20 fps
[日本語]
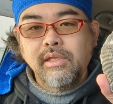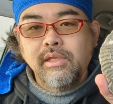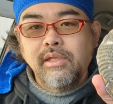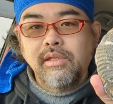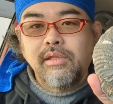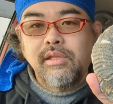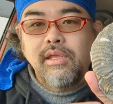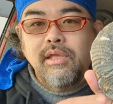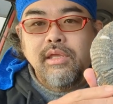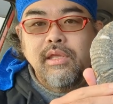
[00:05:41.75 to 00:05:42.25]

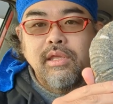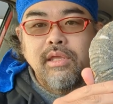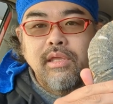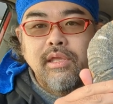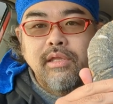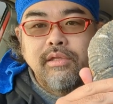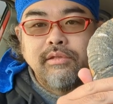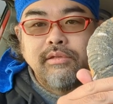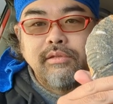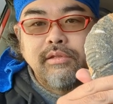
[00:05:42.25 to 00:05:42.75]

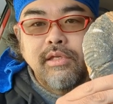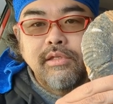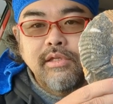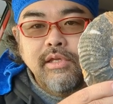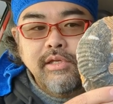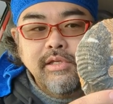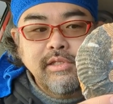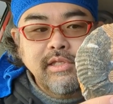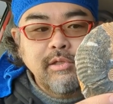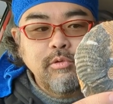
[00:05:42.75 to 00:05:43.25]
で、出
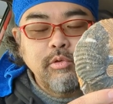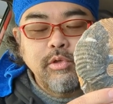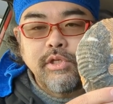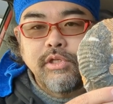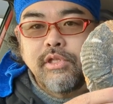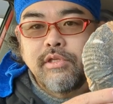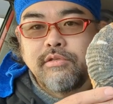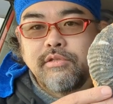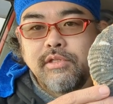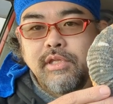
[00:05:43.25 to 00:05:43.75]
てきた時
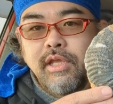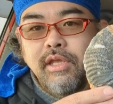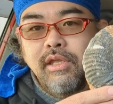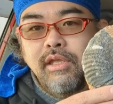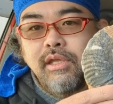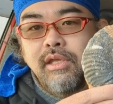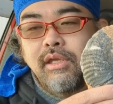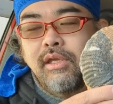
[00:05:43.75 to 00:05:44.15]
ですね、